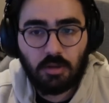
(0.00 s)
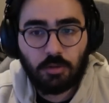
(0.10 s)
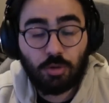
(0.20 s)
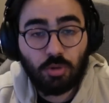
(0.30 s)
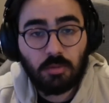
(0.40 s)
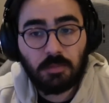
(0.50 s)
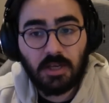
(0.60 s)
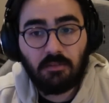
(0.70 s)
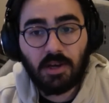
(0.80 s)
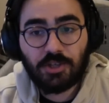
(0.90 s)
Çünkü
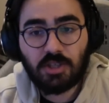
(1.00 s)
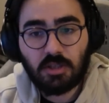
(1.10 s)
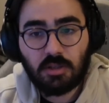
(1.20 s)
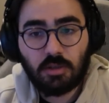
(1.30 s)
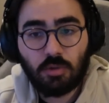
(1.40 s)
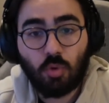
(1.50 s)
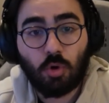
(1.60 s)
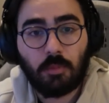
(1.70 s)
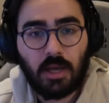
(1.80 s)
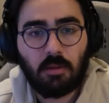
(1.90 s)
yavaşlık
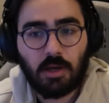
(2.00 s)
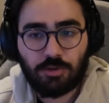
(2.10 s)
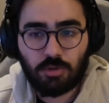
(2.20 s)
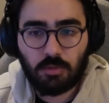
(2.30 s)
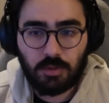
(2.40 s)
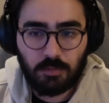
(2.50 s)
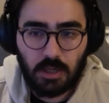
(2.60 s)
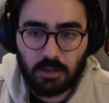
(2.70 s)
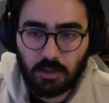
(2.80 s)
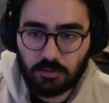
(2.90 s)
yormaya başlıyor benim bir
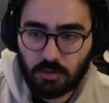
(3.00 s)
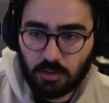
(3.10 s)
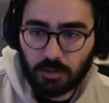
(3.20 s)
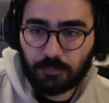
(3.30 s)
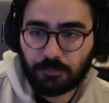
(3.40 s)
yerden sonra.